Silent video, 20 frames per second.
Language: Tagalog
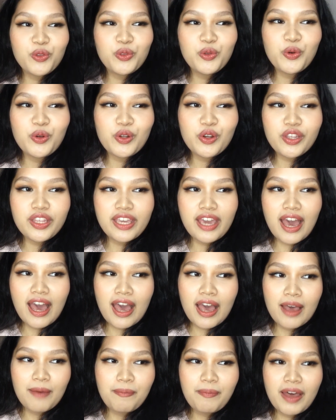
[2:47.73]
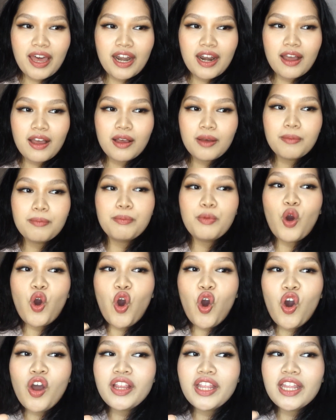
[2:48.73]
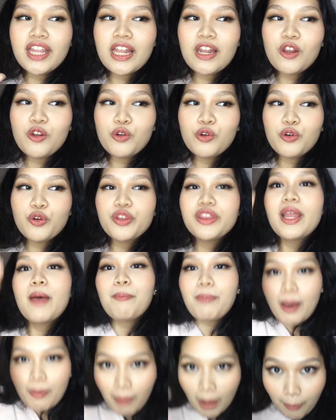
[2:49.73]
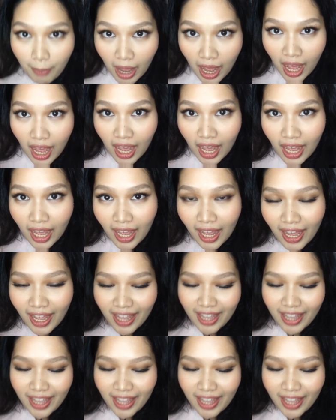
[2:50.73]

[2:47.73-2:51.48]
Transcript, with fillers: Yung dulo niya, parang buo na nalulunod na pababa.